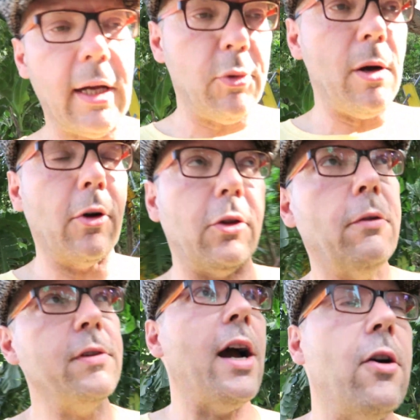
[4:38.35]
Taka była
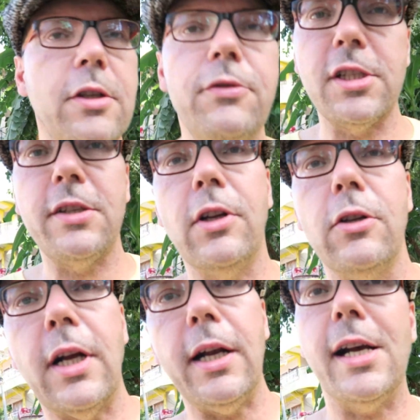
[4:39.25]
mordownia, a oni wszyscy
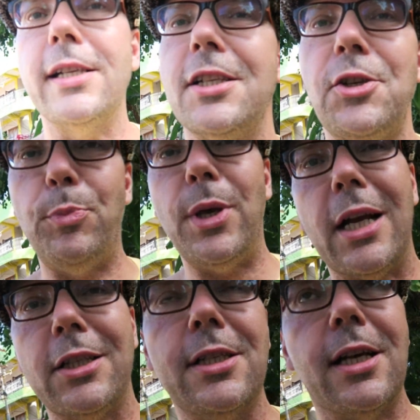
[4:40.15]
wyglądali jak zaś
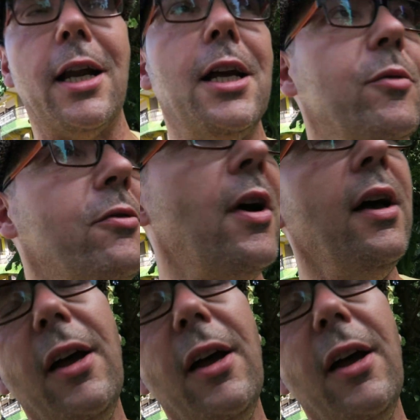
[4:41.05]
piraci z Karaibów.